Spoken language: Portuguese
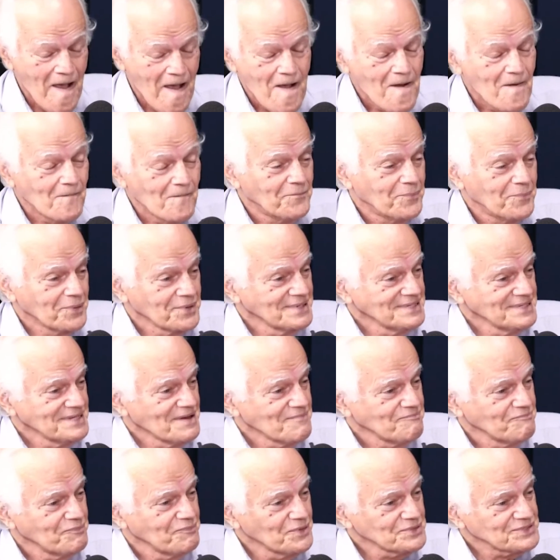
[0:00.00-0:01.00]
Porque depois.
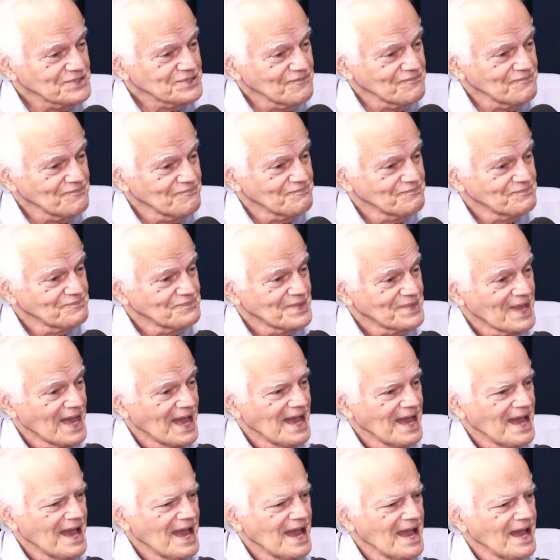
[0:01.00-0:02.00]
Você diz do
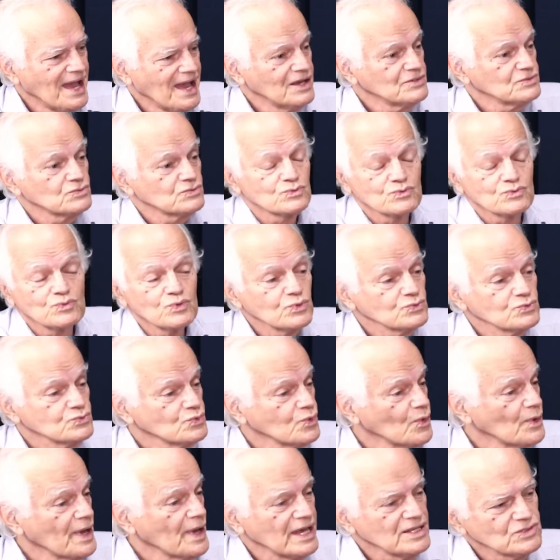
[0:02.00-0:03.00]
alcance ou, ou. Tudo,
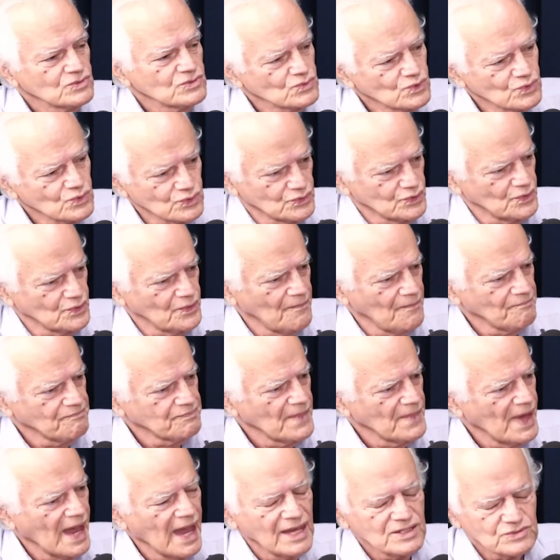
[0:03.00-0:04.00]
em tudo.
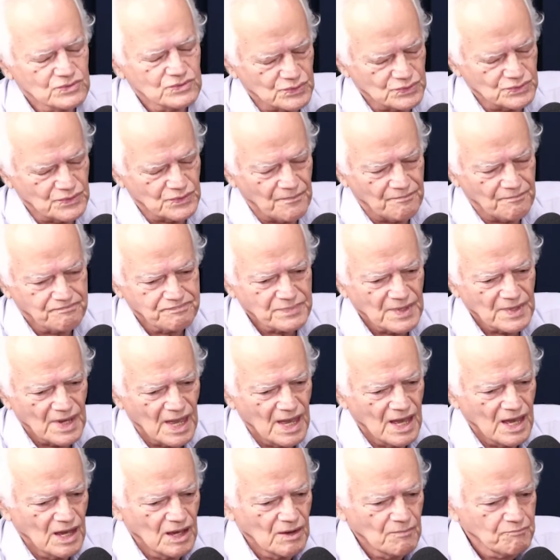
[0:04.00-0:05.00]
Em tudo.
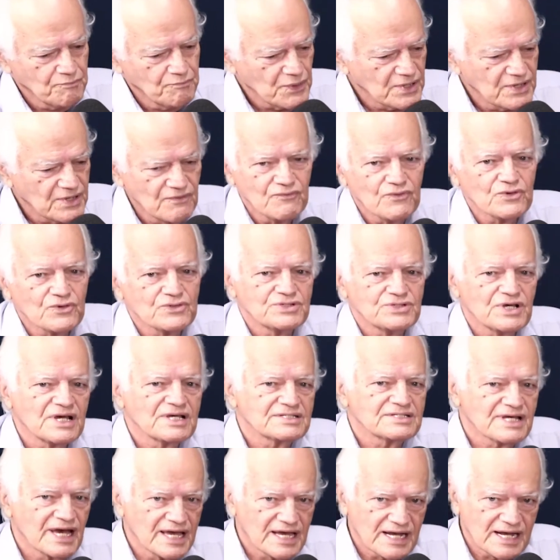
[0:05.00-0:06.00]
Porque você que está
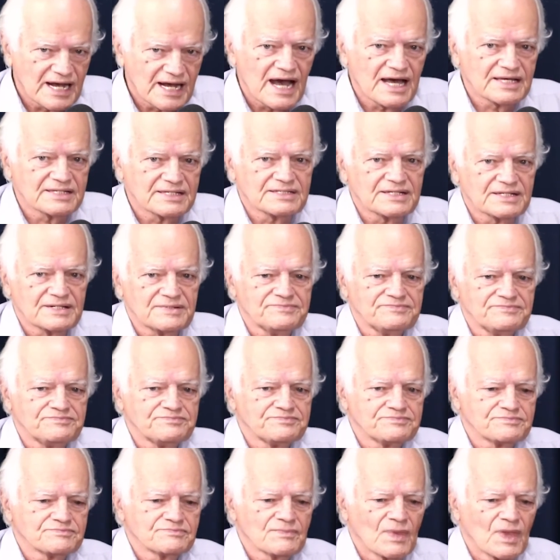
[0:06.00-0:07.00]
em casa,
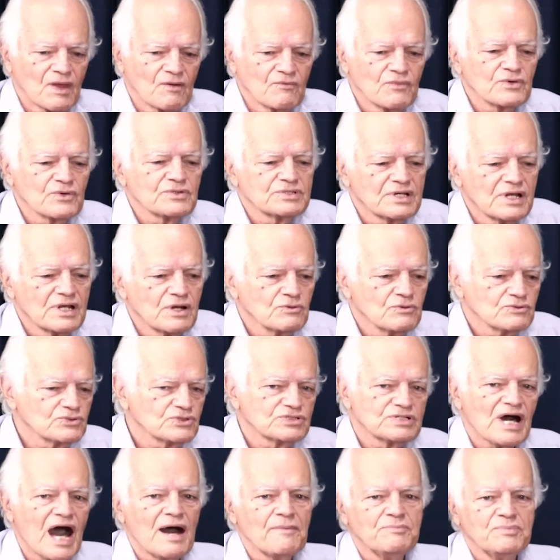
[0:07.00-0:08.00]
você não
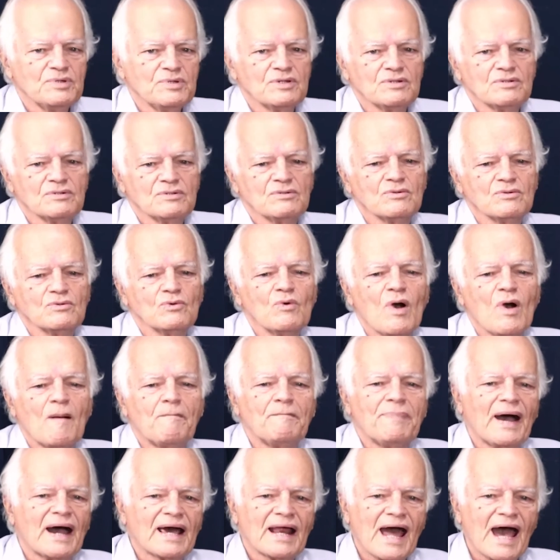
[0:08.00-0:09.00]
sabe o
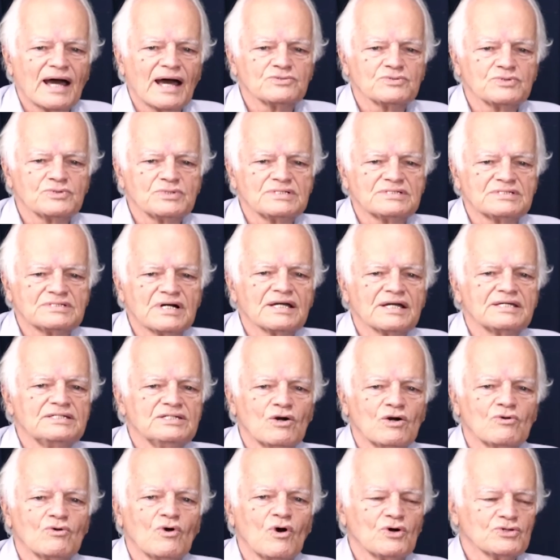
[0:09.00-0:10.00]
aparato que está aqui ao
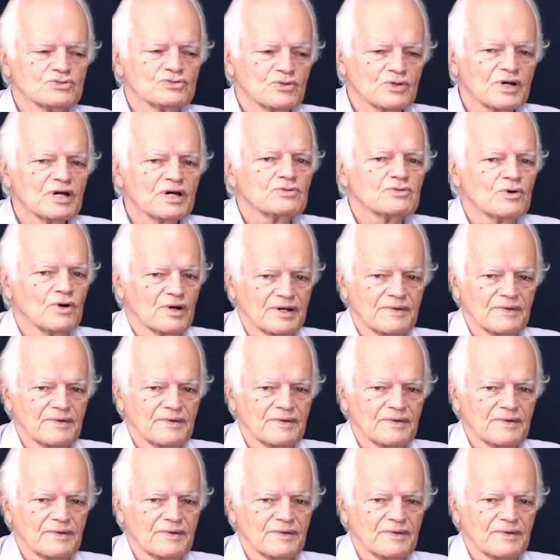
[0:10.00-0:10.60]
nosso redor.